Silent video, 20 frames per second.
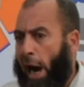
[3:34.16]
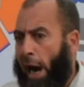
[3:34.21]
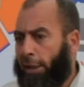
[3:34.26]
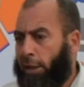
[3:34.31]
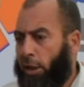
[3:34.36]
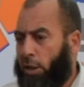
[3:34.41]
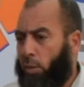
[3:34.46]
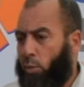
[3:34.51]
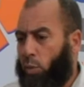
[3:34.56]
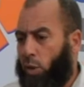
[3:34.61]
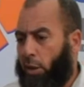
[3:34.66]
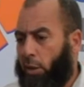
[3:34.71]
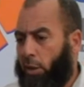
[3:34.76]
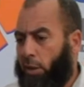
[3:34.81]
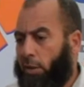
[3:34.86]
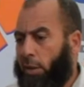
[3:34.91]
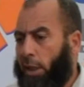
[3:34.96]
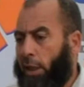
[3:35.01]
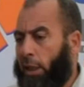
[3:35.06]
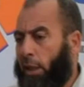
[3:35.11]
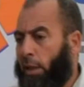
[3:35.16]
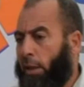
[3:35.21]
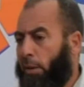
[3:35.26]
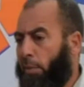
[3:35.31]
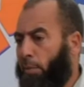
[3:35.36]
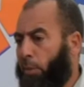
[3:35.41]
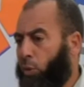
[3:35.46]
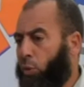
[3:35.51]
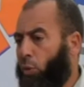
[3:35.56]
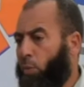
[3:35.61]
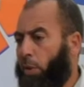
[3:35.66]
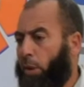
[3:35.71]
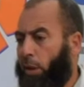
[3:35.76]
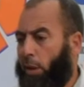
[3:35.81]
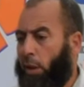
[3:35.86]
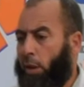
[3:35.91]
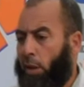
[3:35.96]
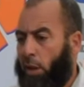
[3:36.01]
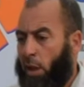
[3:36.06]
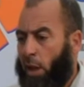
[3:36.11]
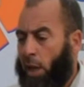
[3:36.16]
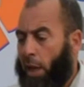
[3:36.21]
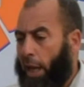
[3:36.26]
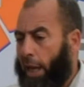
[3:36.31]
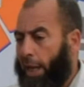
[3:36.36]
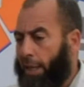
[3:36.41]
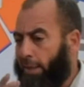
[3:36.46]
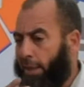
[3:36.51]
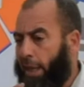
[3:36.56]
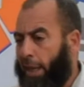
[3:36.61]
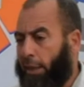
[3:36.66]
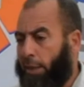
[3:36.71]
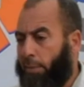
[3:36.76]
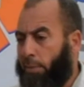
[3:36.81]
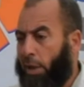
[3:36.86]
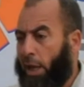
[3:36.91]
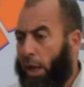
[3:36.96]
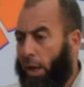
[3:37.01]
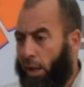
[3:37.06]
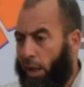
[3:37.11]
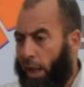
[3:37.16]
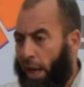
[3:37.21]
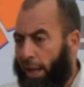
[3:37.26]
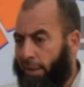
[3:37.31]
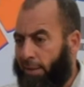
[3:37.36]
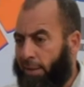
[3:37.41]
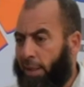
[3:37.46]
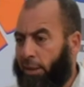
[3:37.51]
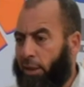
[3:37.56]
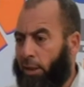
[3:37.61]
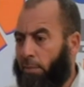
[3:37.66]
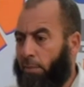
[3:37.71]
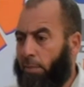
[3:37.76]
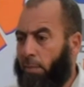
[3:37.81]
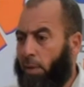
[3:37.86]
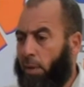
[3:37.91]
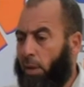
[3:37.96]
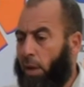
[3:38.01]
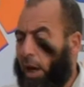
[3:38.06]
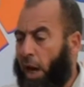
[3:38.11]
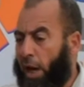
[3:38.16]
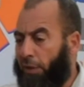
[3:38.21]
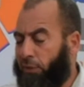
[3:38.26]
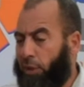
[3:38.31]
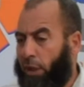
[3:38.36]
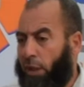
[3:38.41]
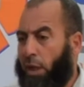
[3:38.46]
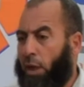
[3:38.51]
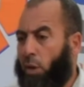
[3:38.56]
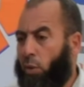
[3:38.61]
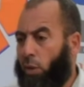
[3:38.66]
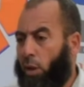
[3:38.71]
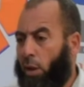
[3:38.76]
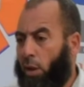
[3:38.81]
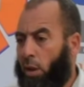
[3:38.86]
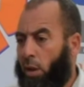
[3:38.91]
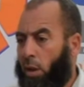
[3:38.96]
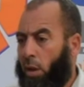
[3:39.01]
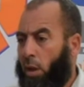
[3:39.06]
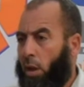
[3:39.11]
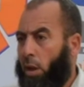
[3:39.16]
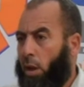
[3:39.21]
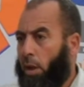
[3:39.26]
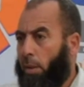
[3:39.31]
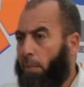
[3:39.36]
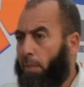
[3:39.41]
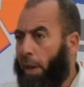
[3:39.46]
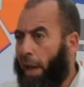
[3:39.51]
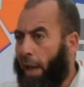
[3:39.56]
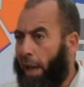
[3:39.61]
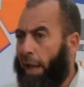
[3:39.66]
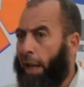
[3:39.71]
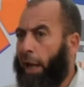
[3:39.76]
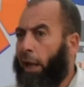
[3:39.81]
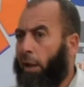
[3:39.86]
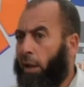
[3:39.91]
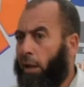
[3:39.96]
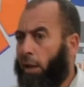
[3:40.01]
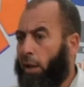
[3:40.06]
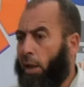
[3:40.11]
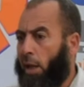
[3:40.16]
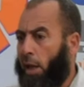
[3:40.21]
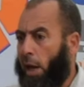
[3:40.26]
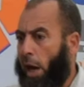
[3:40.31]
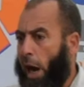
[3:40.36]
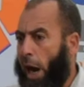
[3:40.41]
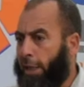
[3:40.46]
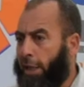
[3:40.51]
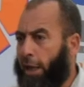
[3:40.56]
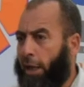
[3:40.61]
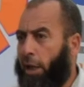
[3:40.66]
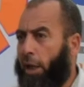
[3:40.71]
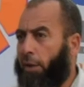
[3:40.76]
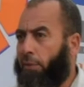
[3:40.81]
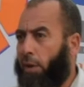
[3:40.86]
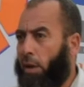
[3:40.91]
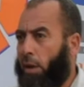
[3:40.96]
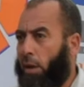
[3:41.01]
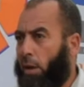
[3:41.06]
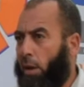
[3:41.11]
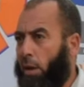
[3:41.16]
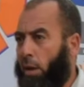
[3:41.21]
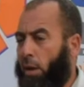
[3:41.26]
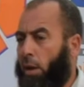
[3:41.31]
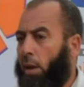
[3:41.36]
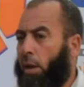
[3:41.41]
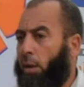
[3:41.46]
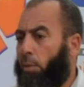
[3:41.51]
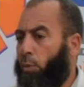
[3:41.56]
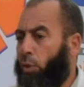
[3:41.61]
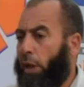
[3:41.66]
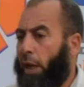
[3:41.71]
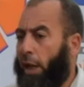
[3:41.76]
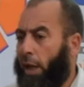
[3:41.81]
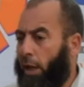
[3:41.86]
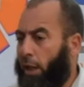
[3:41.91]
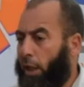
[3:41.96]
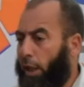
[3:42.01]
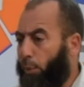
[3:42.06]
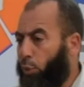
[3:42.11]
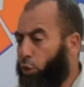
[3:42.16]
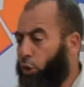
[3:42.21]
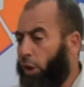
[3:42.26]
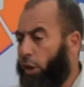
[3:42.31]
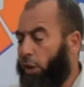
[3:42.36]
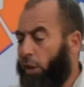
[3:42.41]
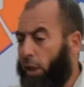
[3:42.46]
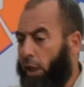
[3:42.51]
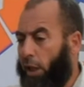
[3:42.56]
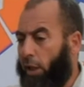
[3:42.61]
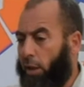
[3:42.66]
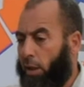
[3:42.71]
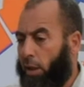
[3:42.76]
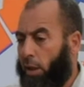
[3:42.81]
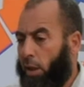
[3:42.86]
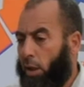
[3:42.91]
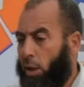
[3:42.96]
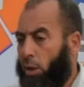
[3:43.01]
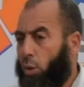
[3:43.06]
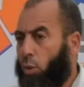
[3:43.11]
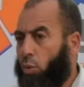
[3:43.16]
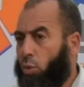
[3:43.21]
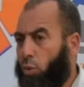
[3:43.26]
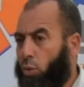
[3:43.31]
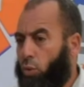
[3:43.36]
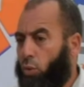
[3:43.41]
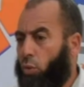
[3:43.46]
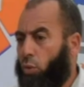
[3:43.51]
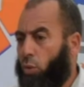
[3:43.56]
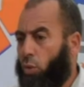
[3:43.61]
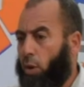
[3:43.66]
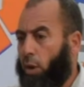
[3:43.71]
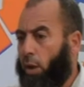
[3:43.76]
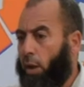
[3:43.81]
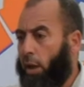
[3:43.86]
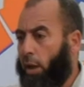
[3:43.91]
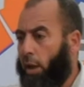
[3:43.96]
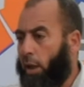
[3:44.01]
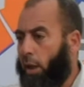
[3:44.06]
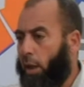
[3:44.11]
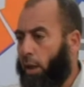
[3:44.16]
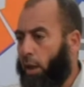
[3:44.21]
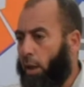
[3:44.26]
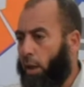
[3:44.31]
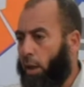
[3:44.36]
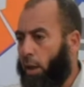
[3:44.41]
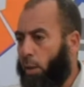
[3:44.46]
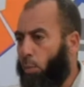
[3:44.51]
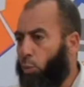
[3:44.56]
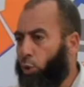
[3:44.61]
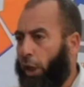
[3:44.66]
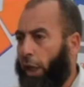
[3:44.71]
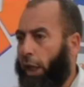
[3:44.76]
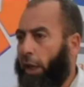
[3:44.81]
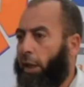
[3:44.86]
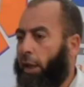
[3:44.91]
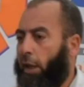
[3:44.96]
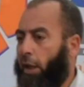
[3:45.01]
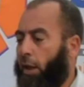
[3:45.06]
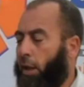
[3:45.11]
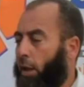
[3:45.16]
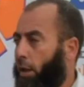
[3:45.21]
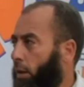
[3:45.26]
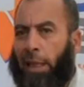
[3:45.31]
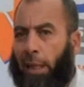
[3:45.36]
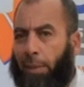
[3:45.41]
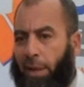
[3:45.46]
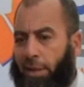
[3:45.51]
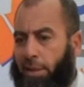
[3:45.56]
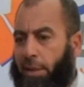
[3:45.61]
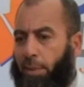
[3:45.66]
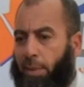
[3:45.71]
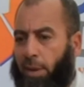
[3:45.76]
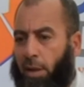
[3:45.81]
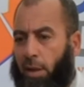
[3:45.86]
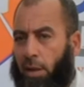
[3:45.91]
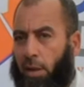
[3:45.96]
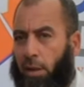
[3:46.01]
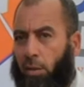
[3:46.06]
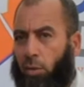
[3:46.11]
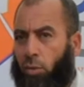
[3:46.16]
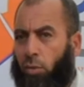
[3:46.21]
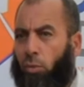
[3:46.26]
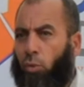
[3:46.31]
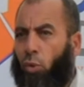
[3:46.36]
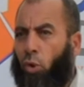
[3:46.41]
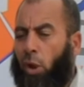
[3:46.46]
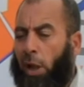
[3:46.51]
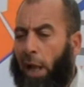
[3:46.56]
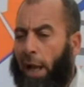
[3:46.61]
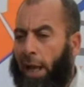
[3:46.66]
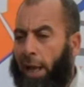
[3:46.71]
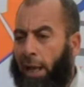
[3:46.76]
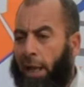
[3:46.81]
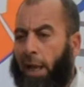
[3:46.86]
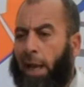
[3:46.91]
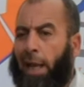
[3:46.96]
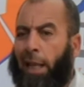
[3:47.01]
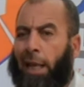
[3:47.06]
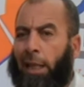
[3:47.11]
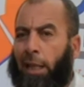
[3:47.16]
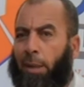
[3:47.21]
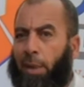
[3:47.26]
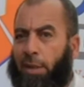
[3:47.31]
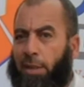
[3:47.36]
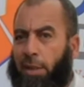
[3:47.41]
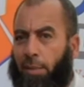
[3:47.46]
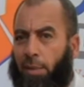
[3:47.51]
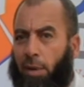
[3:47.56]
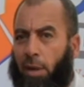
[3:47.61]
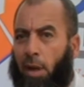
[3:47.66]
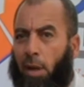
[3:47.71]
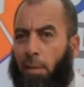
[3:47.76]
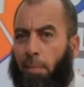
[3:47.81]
انا كمهندس انا مطلوب مني استخدم ج... استخدم افضل جوده باقل تكلفه آه، متاحه لابد الاثنين يكونوا آه، متاحين لي انا بحسبها كل حاجه انا بحسبها